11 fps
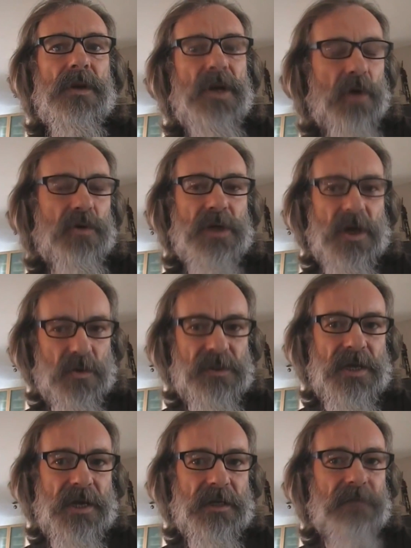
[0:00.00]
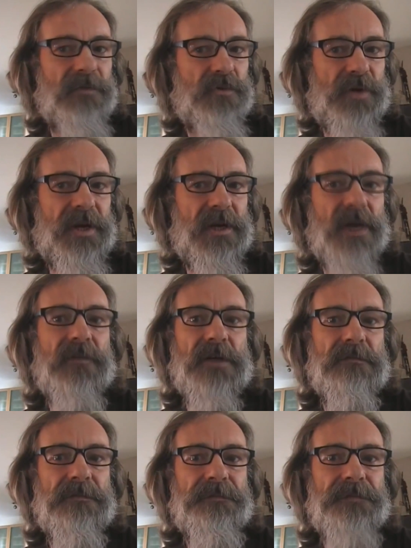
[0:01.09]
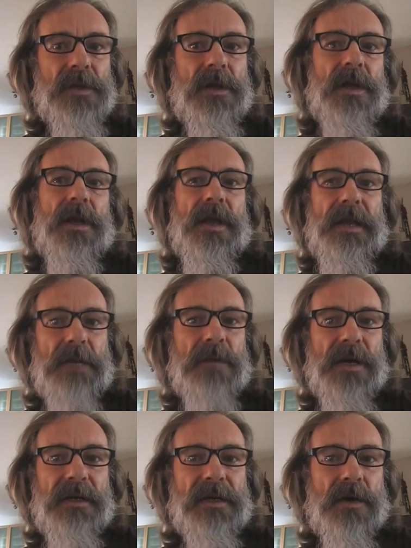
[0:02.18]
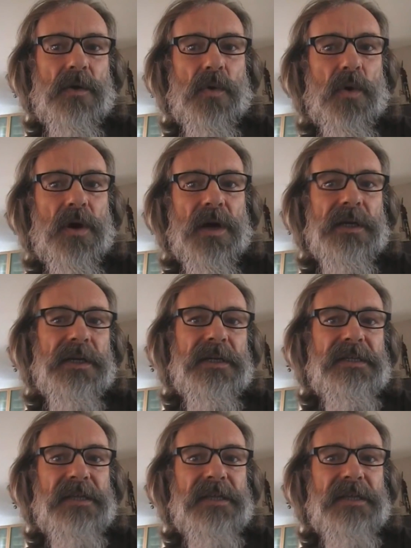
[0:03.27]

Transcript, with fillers: Бывший офицер ЦРУ Рэй Гаммарн говорит о том,